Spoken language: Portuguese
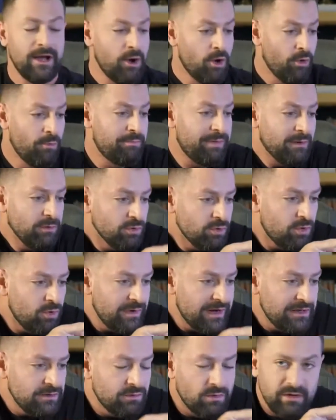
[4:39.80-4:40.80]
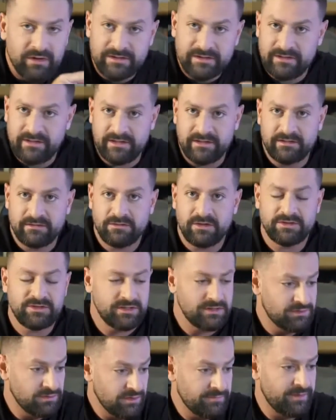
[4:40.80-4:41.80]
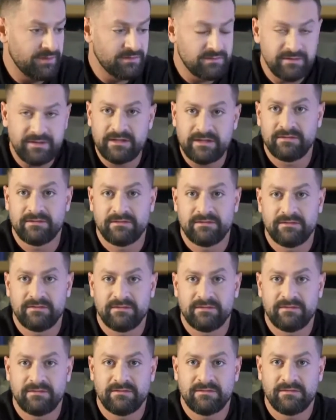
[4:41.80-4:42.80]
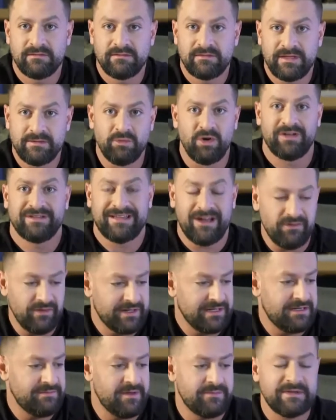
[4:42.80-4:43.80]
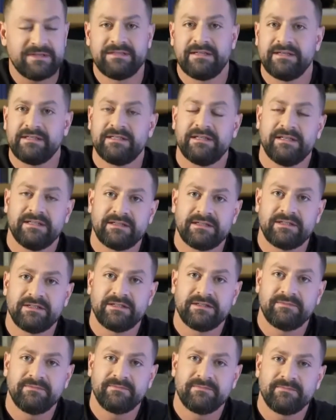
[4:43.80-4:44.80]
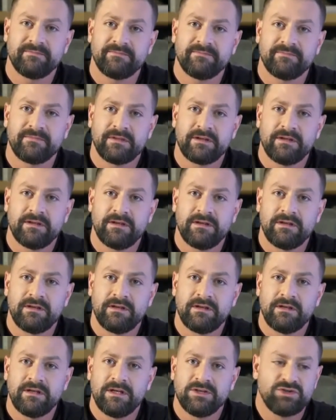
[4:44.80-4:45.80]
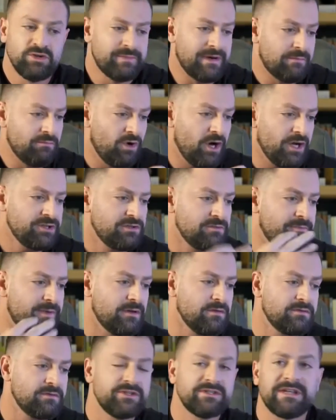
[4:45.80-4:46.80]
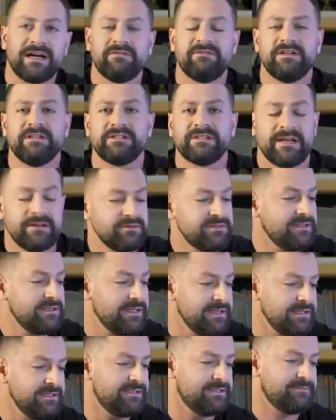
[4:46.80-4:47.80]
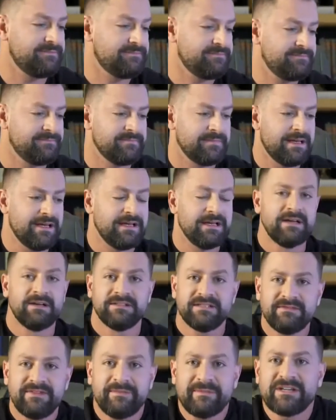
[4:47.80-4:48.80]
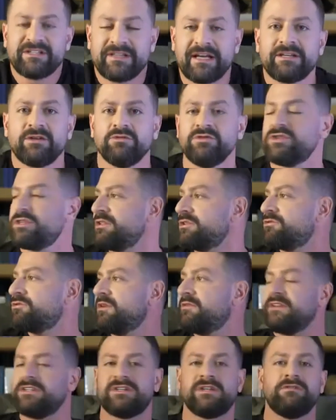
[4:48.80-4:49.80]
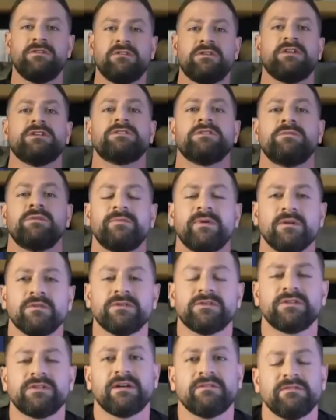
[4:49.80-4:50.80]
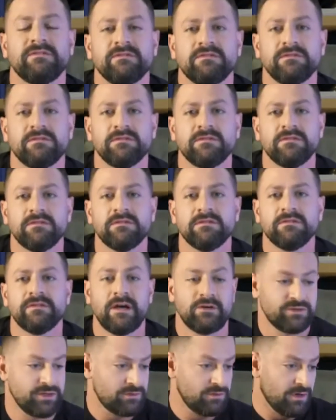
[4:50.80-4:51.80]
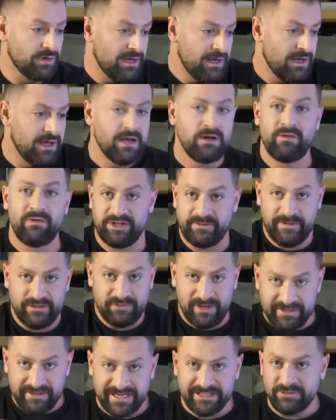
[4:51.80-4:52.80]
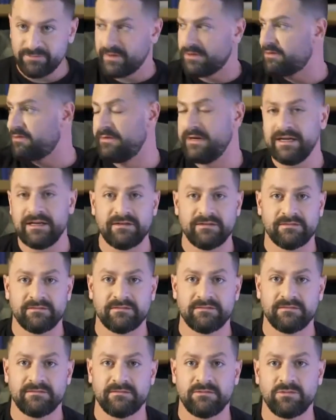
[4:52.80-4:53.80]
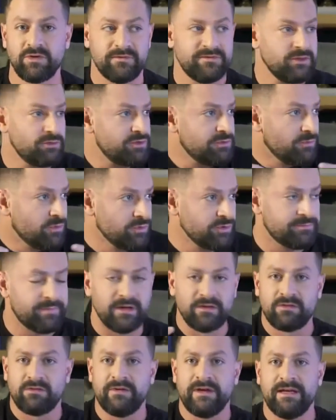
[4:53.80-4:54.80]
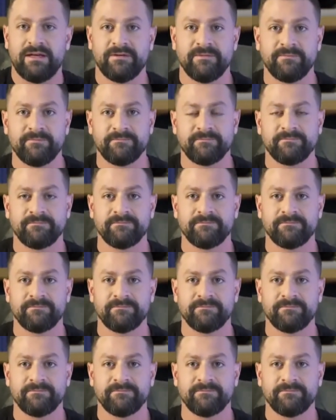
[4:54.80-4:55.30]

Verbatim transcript: O Paulo Coelho ontem, nosso escritor Paulo Coelho, imortal da Academia Brasileira de Letras, sobre a morte do Paulo Gustavo, ele escreve o seguinte: Você vai imaginar que um escritor vai escrever o que sobre o Paulo Gustavo? Não, um escritor com a espiritualidade do Paulo Coelho, com a visão de mundo do Paulo Coelho,